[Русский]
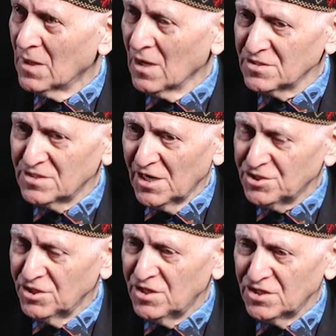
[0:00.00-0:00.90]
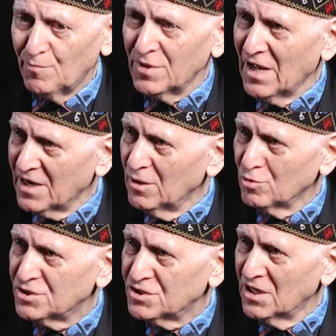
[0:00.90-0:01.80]
Значит, есть и плохие
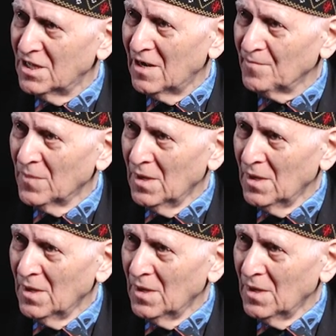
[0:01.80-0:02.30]
учителя.